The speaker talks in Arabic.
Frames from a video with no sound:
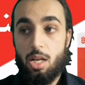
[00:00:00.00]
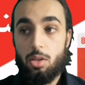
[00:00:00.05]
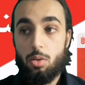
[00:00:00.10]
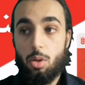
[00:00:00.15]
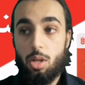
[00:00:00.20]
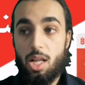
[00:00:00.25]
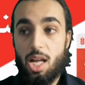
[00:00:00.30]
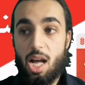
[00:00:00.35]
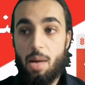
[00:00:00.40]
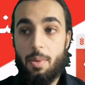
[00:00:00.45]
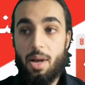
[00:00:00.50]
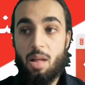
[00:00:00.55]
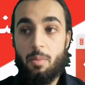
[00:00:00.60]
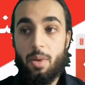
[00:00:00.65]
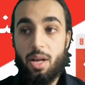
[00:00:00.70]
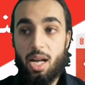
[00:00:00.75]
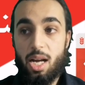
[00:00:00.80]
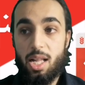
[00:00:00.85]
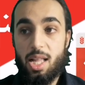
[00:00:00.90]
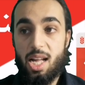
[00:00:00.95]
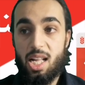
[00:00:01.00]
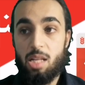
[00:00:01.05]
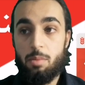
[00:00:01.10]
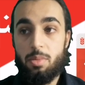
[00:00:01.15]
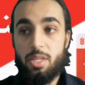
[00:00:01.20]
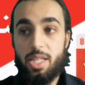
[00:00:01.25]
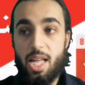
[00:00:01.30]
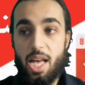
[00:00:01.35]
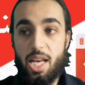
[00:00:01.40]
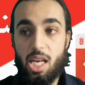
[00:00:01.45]
طلاب المرحلة
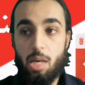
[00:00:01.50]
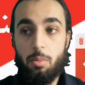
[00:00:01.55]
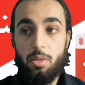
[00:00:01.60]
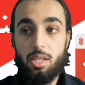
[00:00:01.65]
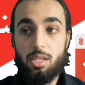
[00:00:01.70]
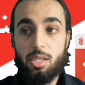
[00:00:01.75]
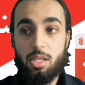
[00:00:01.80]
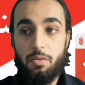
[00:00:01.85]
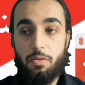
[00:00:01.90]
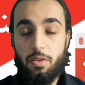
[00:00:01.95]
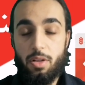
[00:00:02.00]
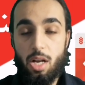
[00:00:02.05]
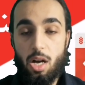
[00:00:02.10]
الابتدائية من الصف